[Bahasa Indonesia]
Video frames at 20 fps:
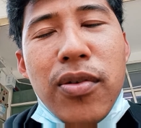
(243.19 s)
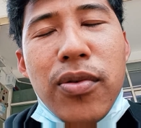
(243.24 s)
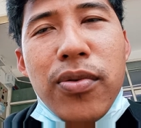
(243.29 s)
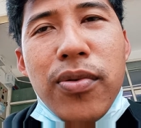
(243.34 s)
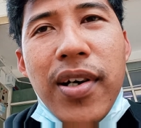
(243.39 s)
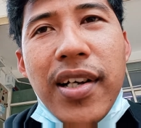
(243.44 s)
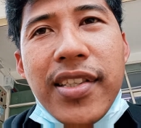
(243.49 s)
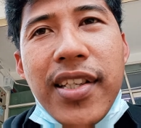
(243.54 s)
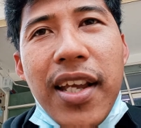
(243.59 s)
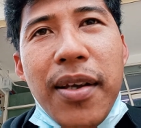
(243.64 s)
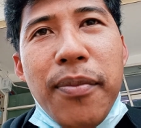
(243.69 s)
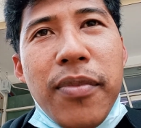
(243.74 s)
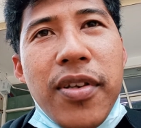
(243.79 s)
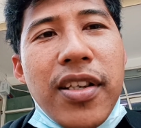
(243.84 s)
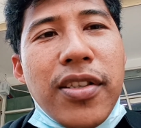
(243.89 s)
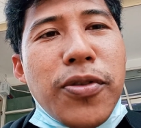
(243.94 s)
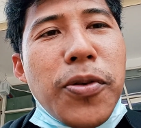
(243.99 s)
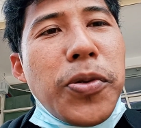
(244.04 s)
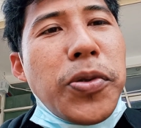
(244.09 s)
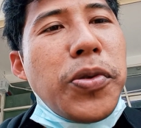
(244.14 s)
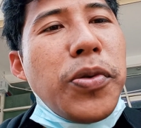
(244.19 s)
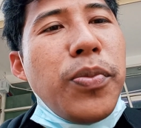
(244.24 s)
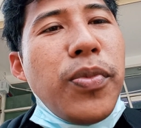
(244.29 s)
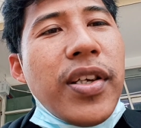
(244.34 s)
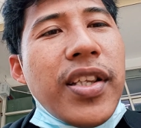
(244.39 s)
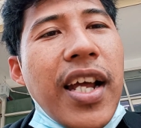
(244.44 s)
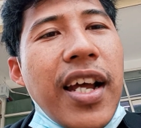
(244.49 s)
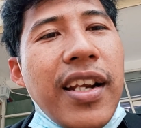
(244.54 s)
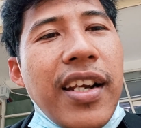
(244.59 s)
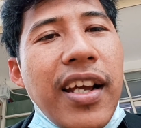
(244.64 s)
dua saya beli susu
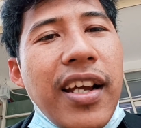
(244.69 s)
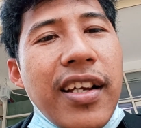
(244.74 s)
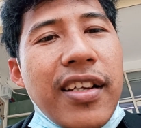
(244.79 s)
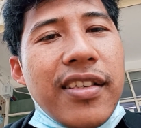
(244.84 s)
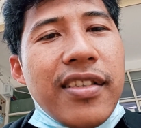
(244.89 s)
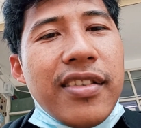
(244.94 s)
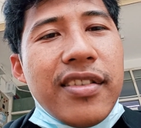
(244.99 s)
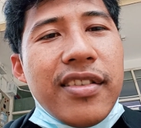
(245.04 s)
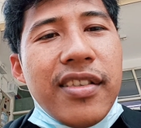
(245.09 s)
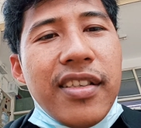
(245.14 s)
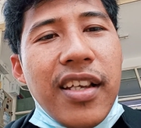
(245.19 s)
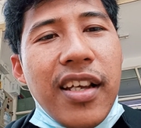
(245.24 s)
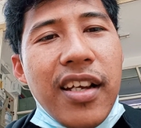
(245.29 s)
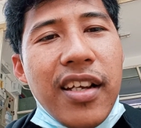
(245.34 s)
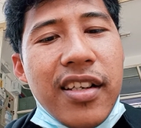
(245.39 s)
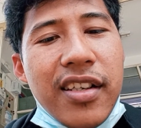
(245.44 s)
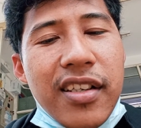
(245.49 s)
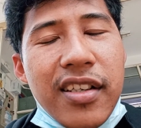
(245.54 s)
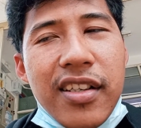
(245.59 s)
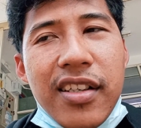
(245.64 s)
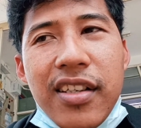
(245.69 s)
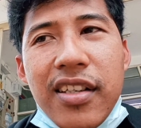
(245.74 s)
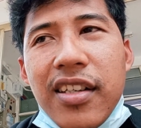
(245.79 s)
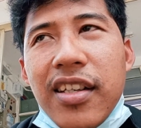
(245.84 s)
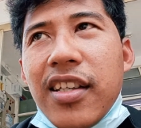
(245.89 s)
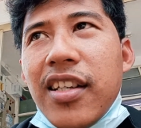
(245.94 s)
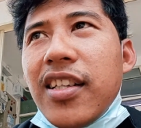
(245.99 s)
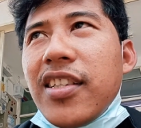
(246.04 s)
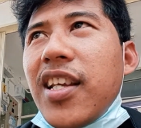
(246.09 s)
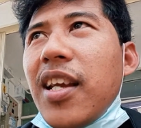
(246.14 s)
buat anak ya
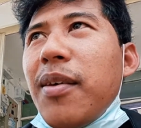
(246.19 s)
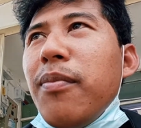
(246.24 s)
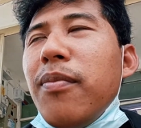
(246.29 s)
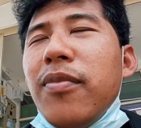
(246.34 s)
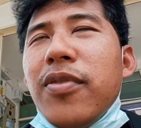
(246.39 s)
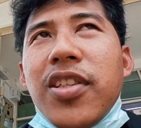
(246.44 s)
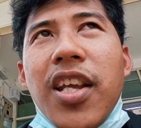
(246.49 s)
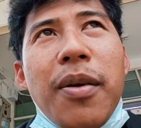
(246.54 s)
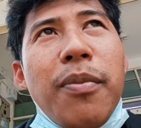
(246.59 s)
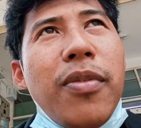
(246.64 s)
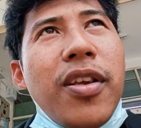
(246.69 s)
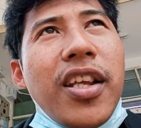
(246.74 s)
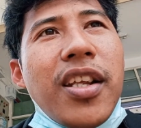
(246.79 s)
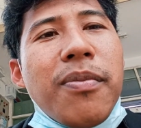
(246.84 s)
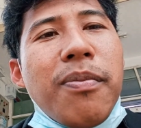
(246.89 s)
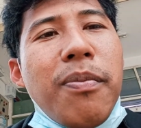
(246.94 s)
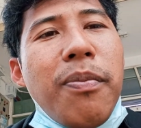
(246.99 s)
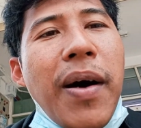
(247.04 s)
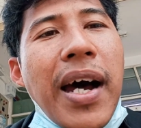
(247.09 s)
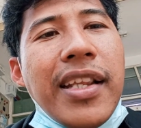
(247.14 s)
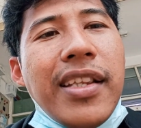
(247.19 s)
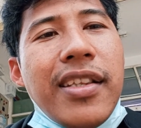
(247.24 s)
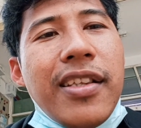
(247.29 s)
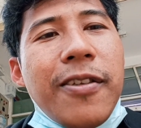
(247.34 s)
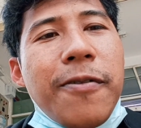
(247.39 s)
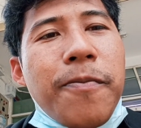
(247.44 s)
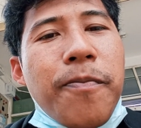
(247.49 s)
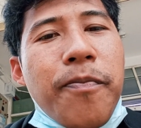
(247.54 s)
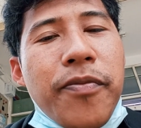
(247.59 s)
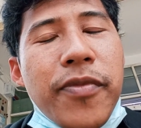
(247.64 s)
ini saya saya beliin empat
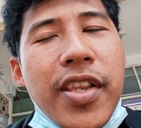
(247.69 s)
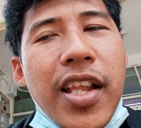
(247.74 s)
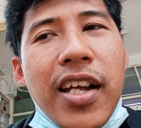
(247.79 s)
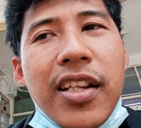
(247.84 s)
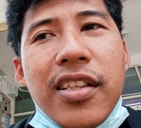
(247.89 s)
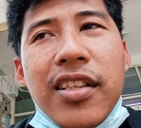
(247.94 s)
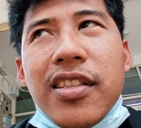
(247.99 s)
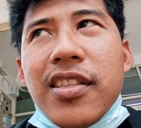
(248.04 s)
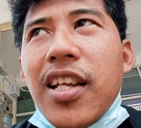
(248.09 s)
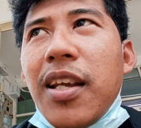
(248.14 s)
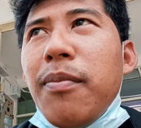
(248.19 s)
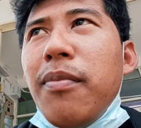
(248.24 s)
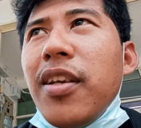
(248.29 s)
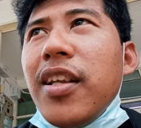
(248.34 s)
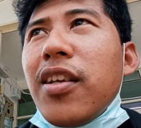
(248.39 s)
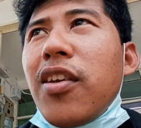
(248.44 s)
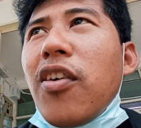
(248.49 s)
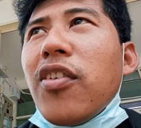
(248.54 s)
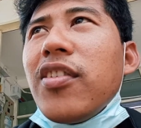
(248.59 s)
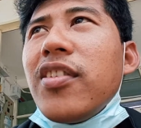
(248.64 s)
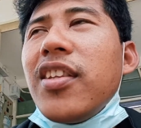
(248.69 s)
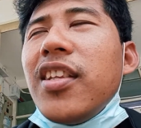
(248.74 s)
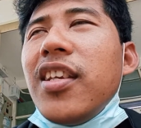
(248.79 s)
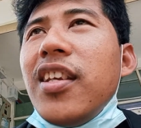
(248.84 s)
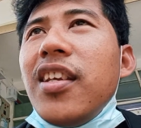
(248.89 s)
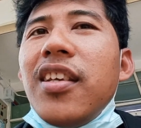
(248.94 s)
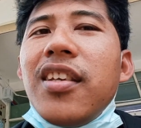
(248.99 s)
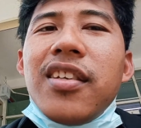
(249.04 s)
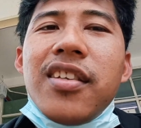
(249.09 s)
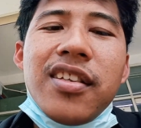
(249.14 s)
dan saya beli roti